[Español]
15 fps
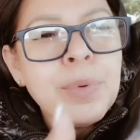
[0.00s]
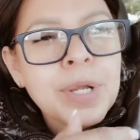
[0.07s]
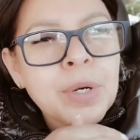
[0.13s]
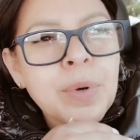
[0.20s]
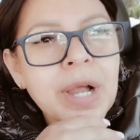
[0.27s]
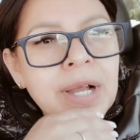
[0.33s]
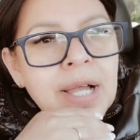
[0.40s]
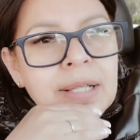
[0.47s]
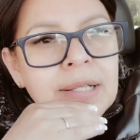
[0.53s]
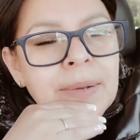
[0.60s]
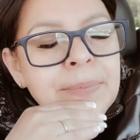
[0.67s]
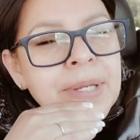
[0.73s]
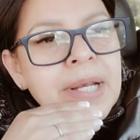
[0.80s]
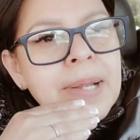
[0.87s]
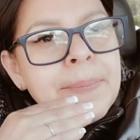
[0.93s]
vengo acá
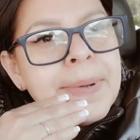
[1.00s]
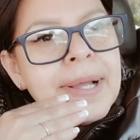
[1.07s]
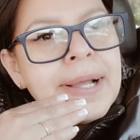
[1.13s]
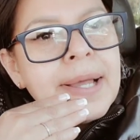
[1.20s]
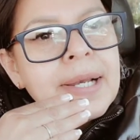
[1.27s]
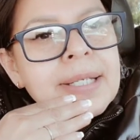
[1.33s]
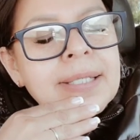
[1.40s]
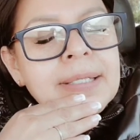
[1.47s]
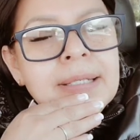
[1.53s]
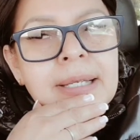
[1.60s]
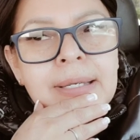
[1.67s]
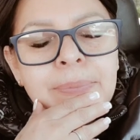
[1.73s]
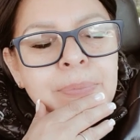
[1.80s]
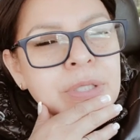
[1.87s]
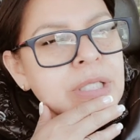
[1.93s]
también a pagar,
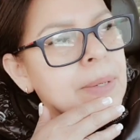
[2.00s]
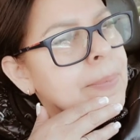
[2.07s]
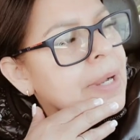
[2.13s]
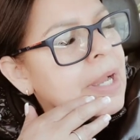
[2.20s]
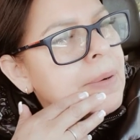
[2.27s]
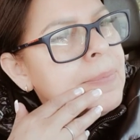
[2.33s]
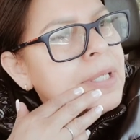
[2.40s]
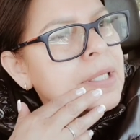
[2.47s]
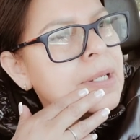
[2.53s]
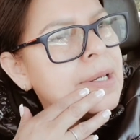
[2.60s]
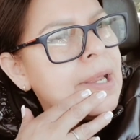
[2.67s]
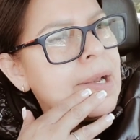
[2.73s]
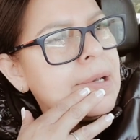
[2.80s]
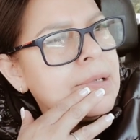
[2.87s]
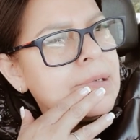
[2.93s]
este, pues a pagar
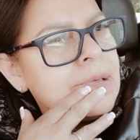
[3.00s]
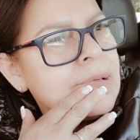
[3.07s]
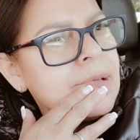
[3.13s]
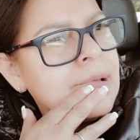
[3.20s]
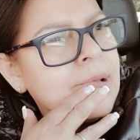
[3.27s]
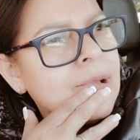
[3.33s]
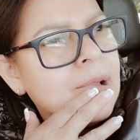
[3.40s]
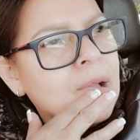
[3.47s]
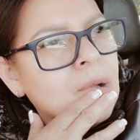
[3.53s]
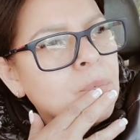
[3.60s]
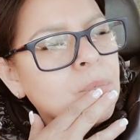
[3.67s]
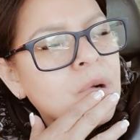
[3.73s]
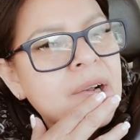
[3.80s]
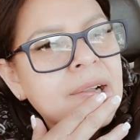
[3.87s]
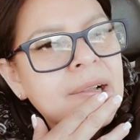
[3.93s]
materiales.
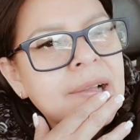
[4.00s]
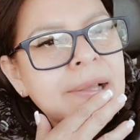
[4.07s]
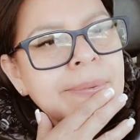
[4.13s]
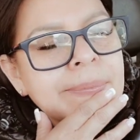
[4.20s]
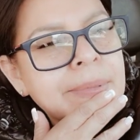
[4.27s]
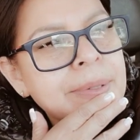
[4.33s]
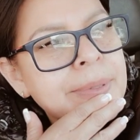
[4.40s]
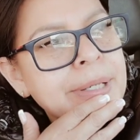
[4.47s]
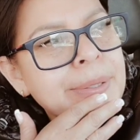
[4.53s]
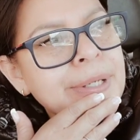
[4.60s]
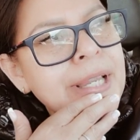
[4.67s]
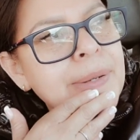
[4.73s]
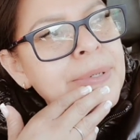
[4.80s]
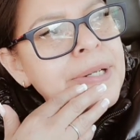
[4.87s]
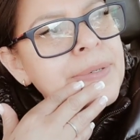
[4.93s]
Por acá me vengo.
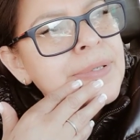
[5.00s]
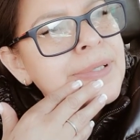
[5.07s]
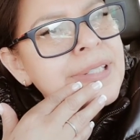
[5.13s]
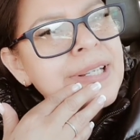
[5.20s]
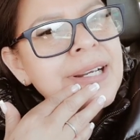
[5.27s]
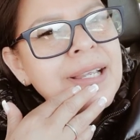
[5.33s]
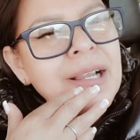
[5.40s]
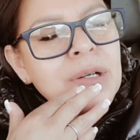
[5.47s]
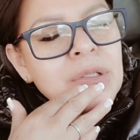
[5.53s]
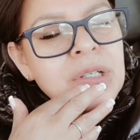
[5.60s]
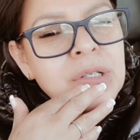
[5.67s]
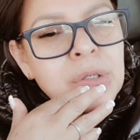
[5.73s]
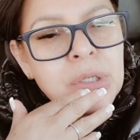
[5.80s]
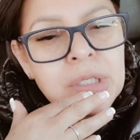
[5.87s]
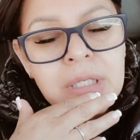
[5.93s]
Ya me conocen allá los
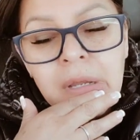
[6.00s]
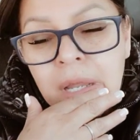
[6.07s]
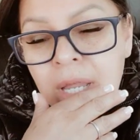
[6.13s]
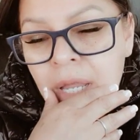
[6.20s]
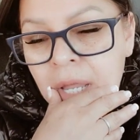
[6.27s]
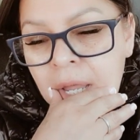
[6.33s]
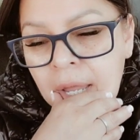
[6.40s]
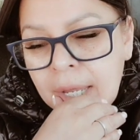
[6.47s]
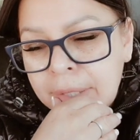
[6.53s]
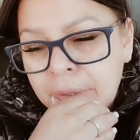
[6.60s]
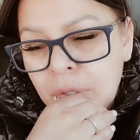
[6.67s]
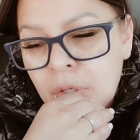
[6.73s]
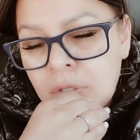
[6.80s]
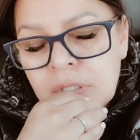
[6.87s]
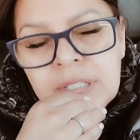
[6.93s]
señores.
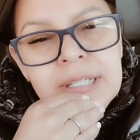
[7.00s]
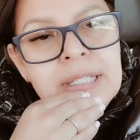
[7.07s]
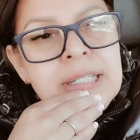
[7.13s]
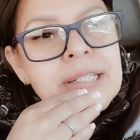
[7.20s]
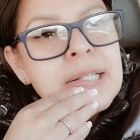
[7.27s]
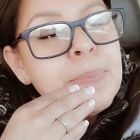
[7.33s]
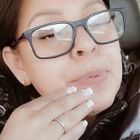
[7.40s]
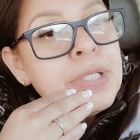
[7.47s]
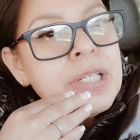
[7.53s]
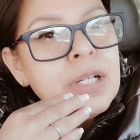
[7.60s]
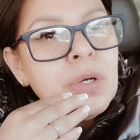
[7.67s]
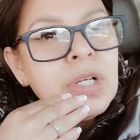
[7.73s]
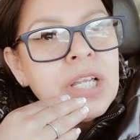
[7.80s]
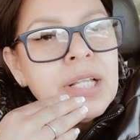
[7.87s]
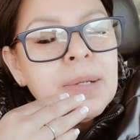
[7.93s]
Entonces, este, pues es
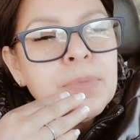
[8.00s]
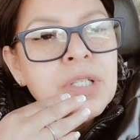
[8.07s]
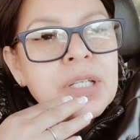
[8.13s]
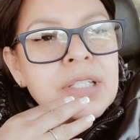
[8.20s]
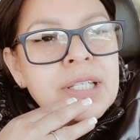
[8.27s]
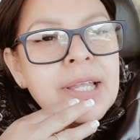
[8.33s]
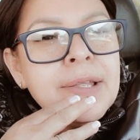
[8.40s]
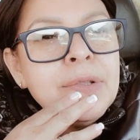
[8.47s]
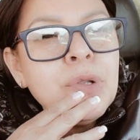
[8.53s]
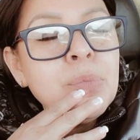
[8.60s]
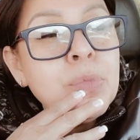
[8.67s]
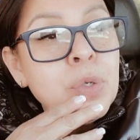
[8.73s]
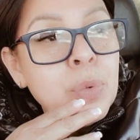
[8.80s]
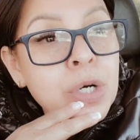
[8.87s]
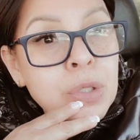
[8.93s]
lo que andamos haciendo.
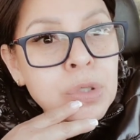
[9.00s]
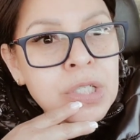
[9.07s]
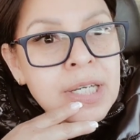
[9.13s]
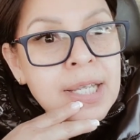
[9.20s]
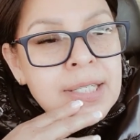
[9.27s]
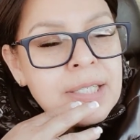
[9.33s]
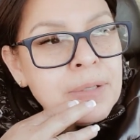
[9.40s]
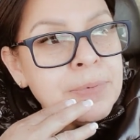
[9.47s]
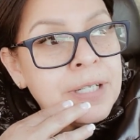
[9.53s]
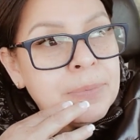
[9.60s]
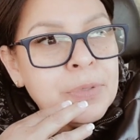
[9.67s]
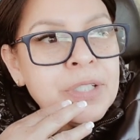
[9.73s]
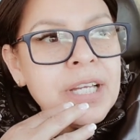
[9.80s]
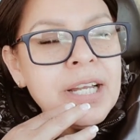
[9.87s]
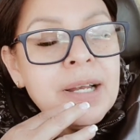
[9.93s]
Muy buenos días.
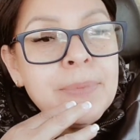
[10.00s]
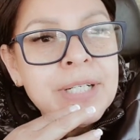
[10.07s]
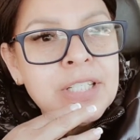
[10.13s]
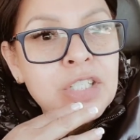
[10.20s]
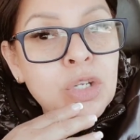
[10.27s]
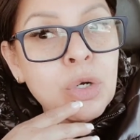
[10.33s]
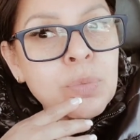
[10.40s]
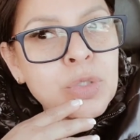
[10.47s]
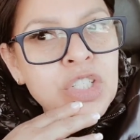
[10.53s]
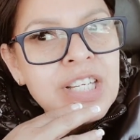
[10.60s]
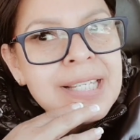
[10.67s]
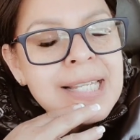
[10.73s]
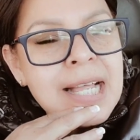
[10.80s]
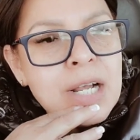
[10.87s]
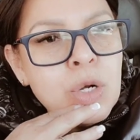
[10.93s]
Esperamos que hayan amanecido con
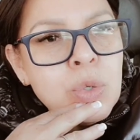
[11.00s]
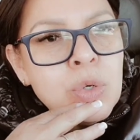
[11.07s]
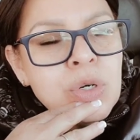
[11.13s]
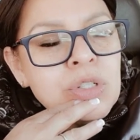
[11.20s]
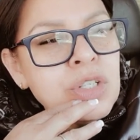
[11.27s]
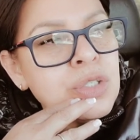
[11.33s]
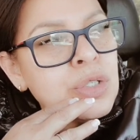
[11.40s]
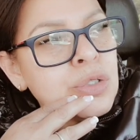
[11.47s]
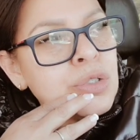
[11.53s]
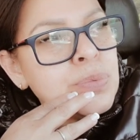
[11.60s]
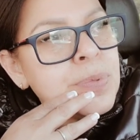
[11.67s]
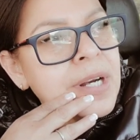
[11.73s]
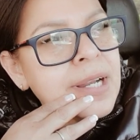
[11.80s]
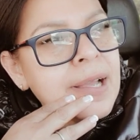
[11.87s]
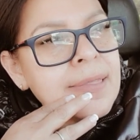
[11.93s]
mucha salud. Nosotros
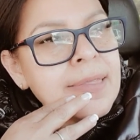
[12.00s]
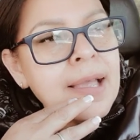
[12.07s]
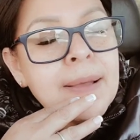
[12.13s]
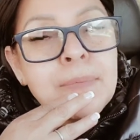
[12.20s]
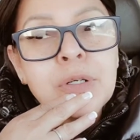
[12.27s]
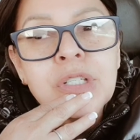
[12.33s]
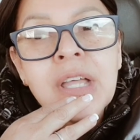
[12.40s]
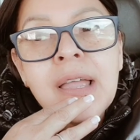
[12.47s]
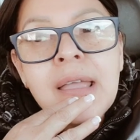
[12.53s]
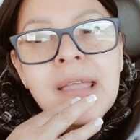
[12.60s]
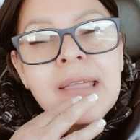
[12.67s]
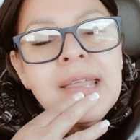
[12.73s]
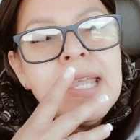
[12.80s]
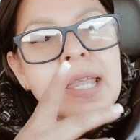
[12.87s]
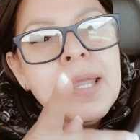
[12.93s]
por acá andamos.
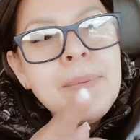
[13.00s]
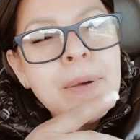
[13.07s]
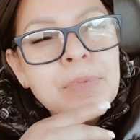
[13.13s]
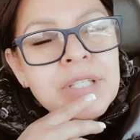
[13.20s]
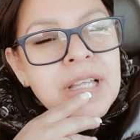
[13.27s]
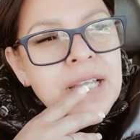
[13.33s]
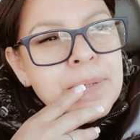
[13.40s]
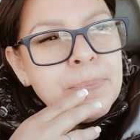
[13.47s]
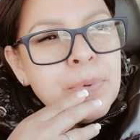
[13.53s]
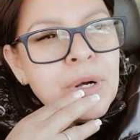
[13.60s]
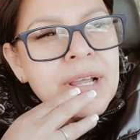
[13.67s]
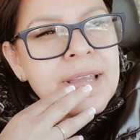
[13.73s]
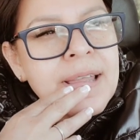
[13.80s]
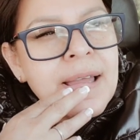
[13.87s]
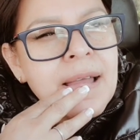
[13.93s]
Y vamos a ir por
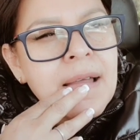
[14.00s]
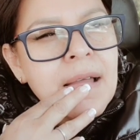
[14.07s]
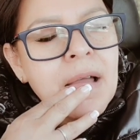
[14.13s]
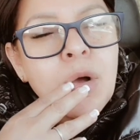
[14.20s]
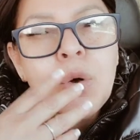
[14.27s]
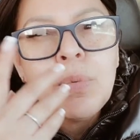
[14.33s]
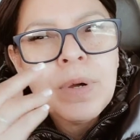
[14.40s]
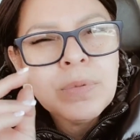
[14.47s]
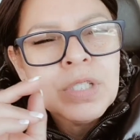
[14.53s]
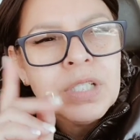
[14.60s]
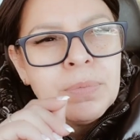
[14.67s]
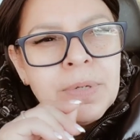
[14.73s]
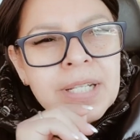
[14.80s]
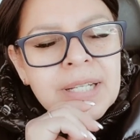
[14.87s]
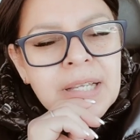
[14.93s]
allá. O vamos a
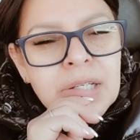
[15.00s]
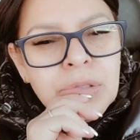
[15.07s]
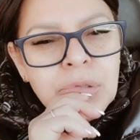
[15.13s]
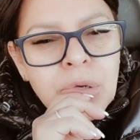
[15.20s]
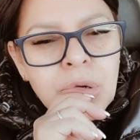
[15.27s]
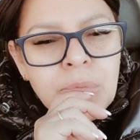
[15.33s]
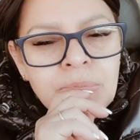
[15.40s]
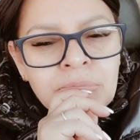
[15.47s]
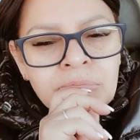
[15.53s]
ir un mandadito.